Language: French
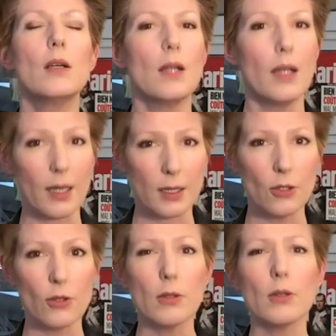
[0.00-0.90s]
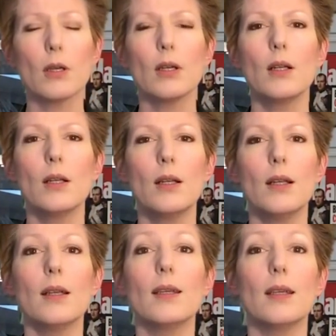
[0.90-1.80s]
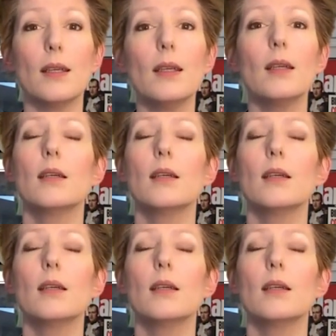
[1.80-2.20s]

la rigueur et